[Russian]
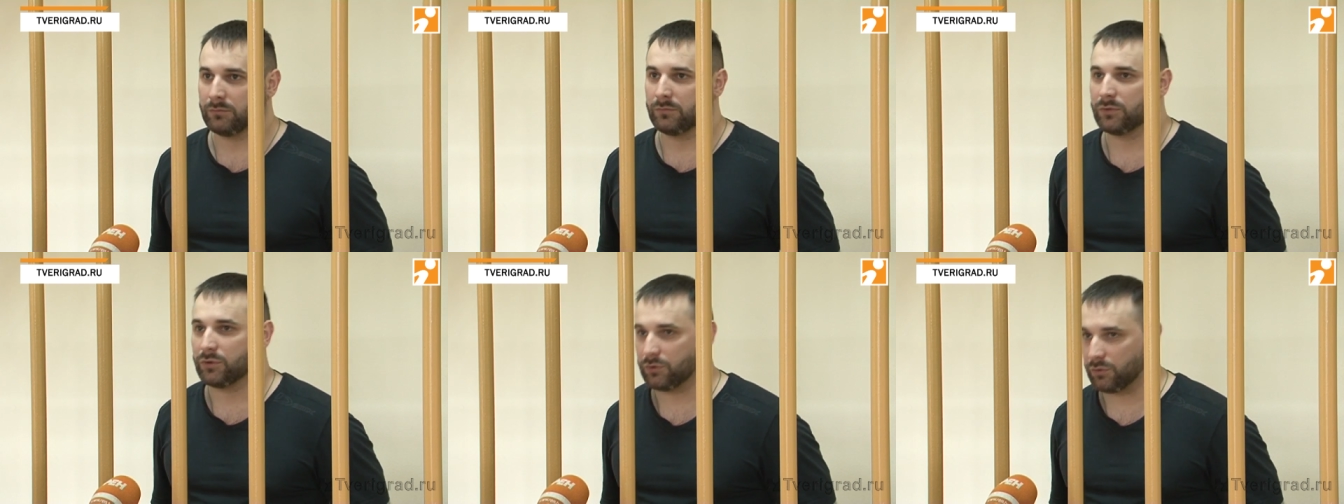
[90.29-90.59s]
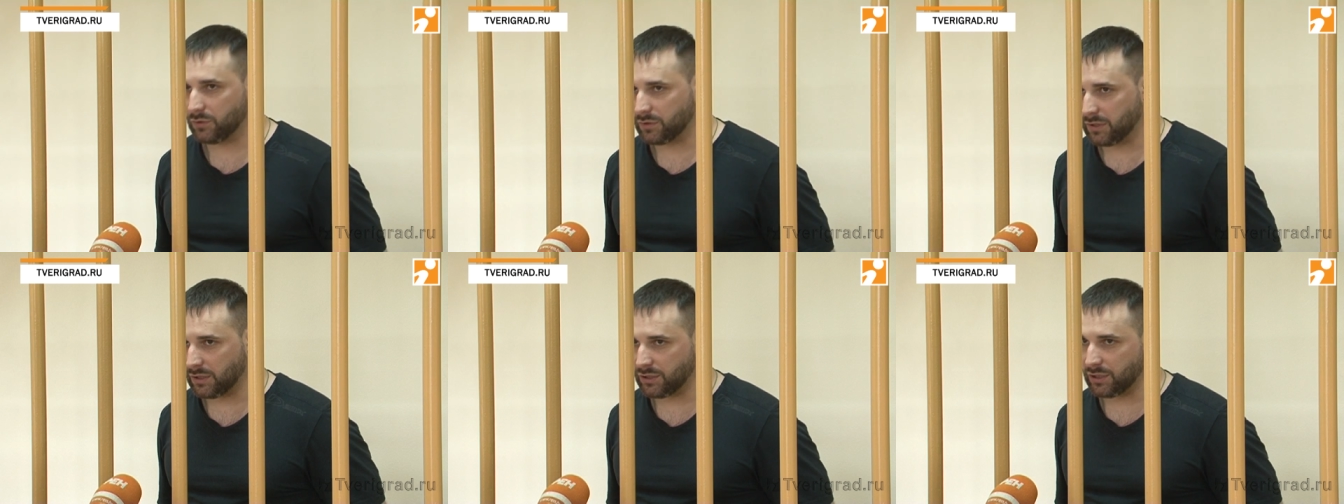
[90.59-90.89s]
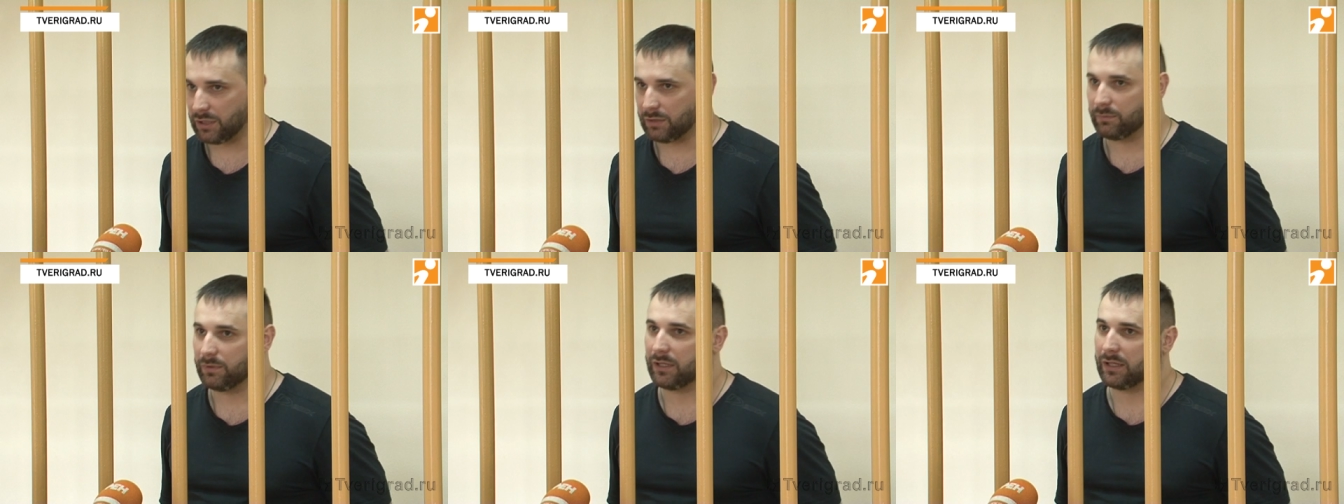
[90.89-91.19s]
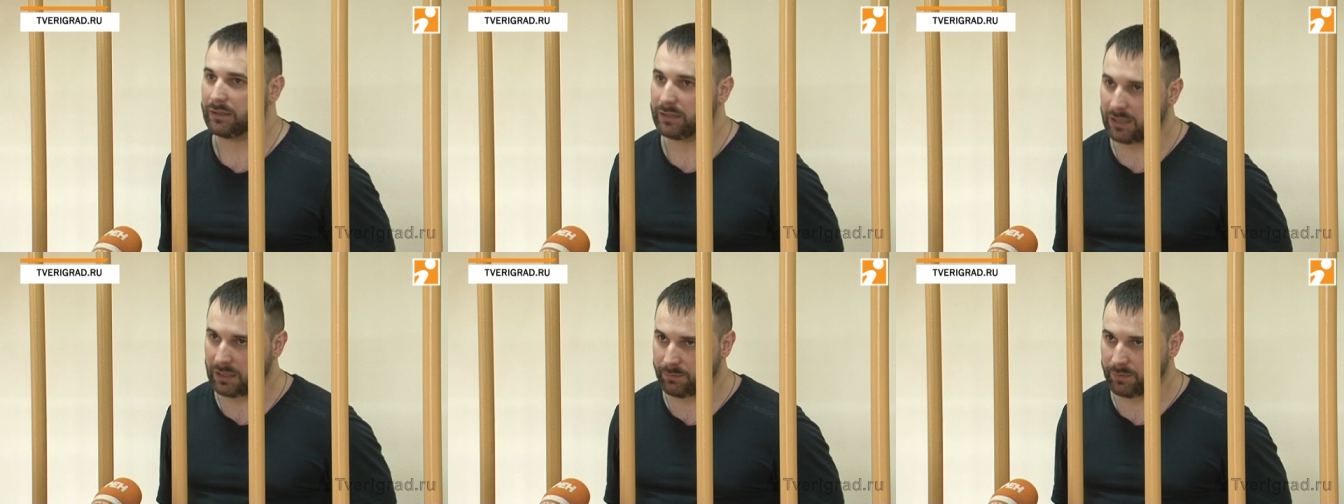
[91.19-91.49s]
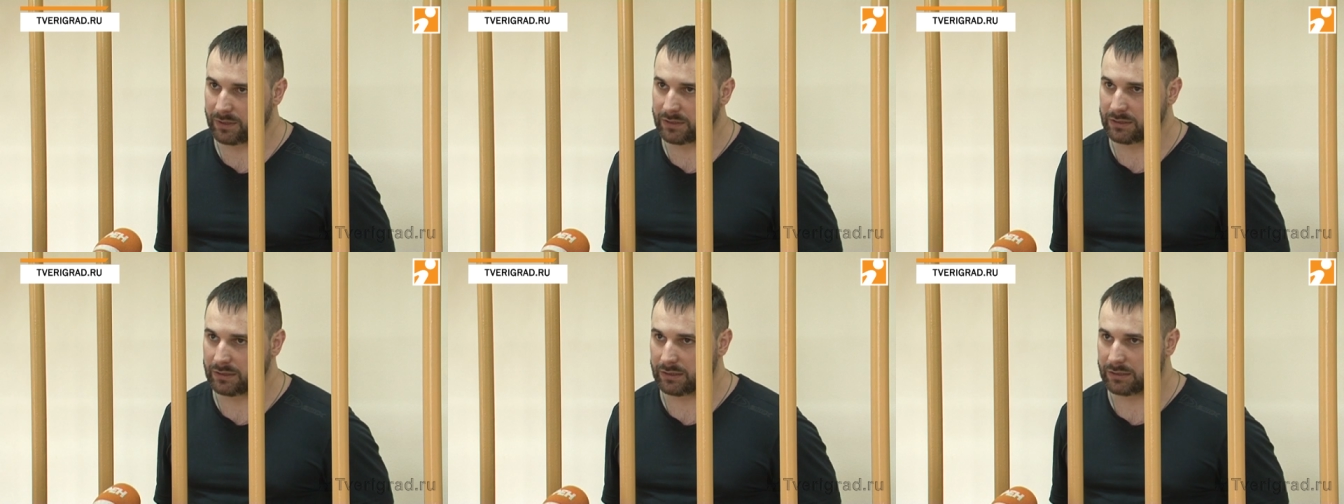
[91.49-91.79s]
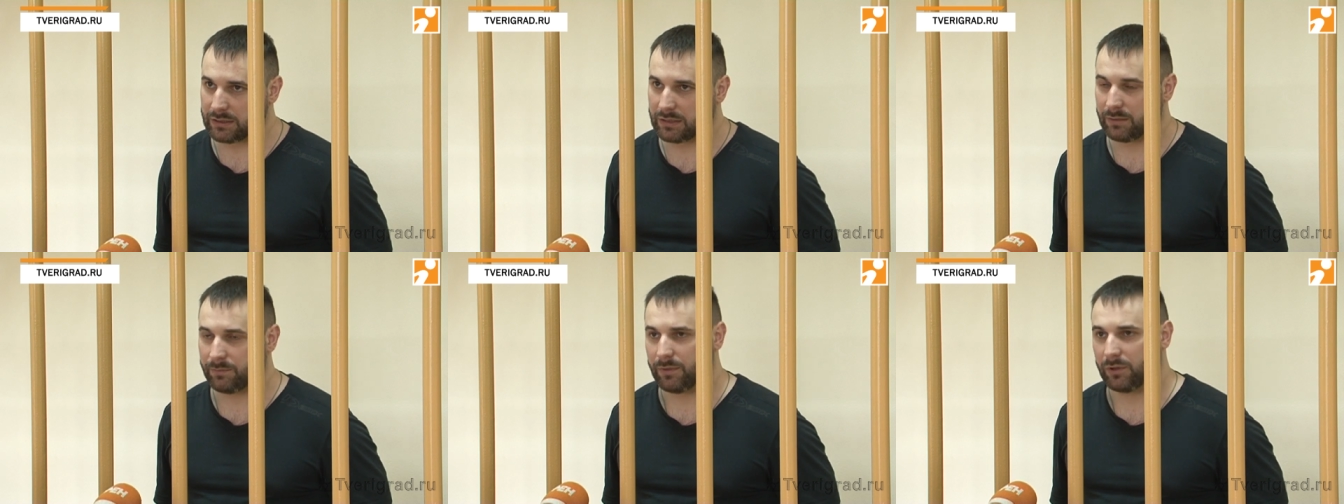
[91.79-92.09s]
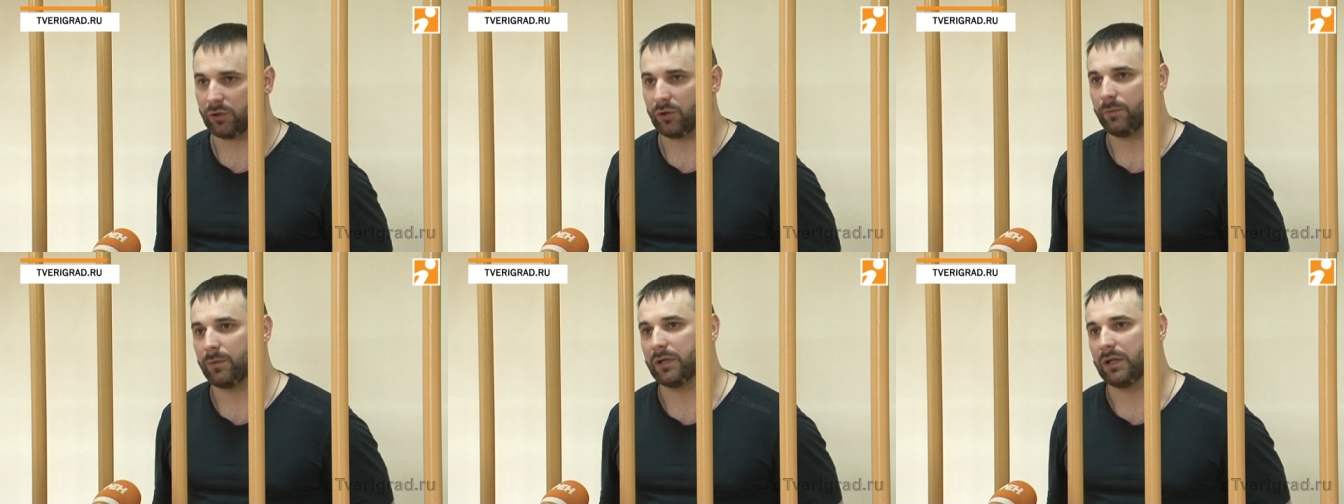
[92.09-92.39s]
что сначала была одна позиция,
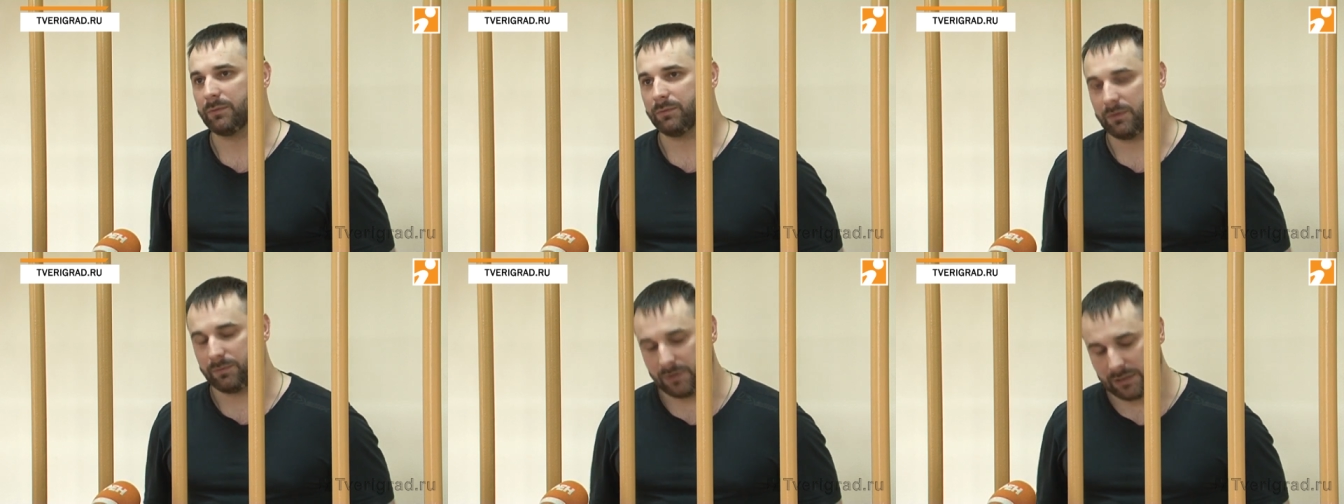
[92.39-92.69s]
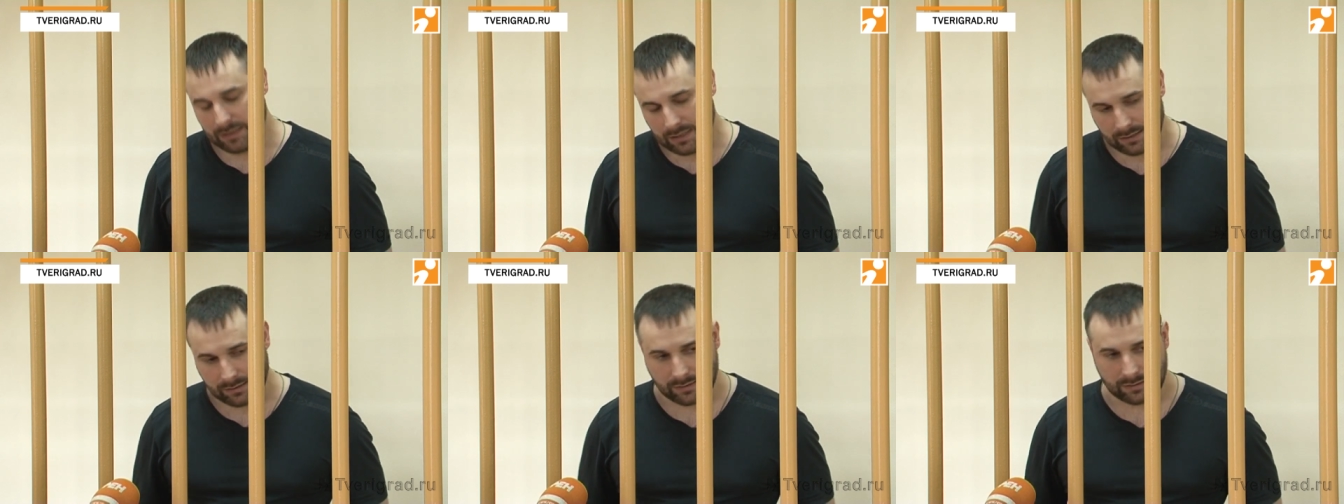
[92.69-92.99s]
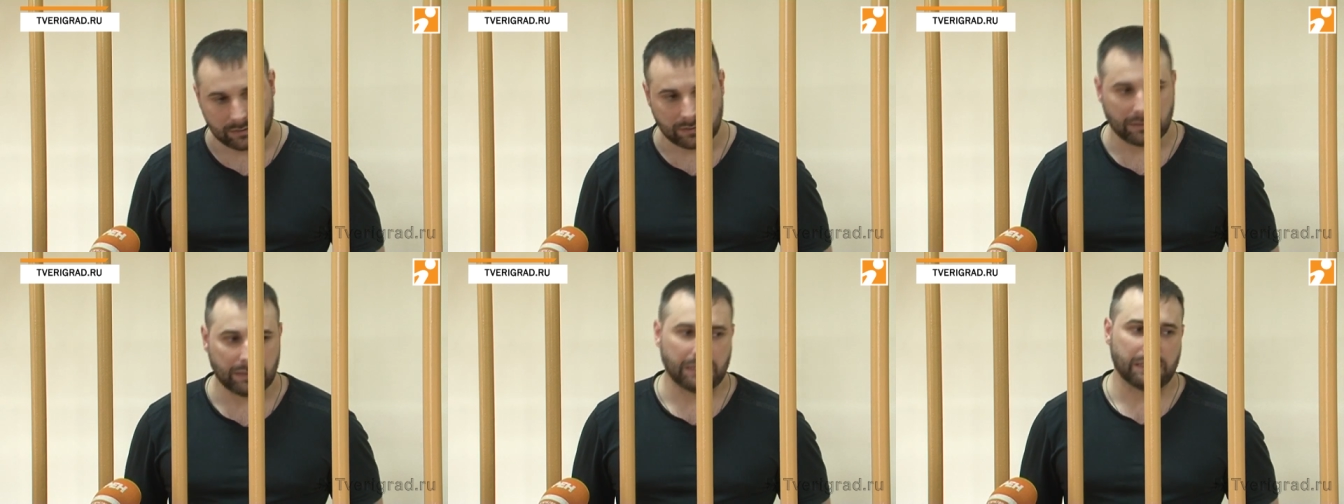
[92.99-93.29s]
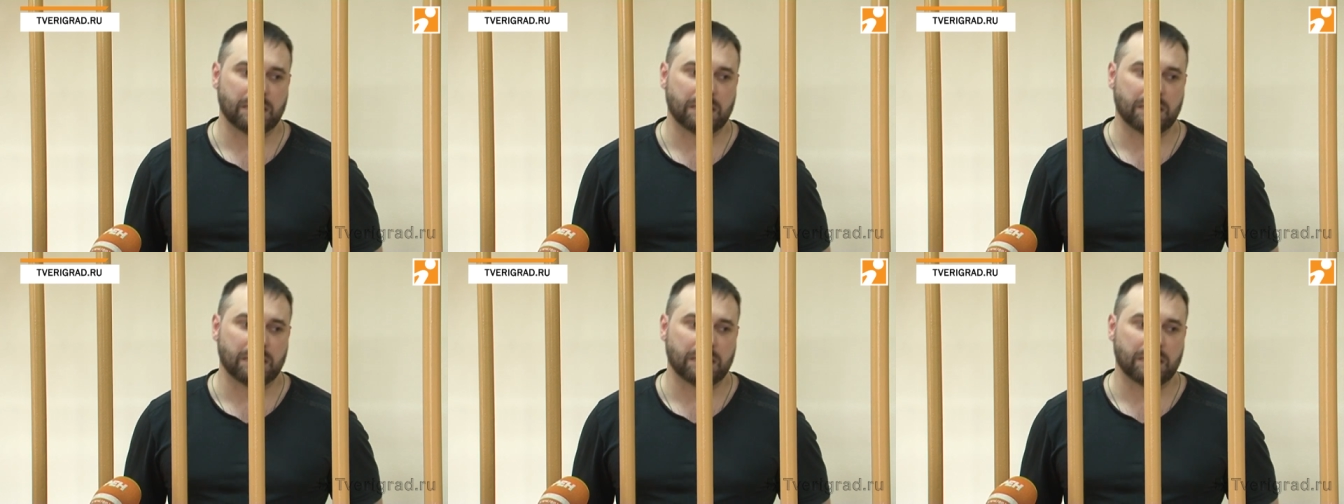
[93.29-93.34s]
потом она поменялась,